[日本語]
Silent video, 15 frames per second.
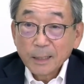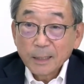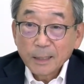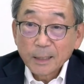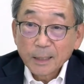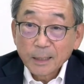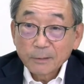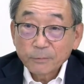
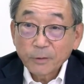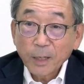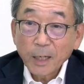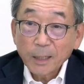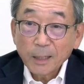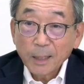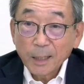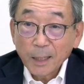あ
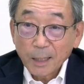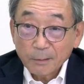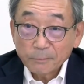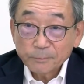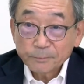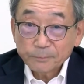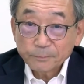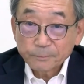
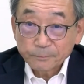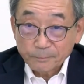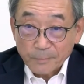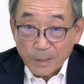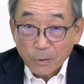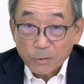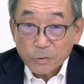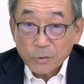
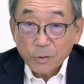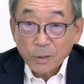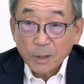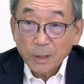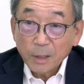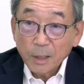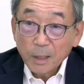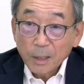フライヤー、要する
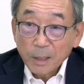に、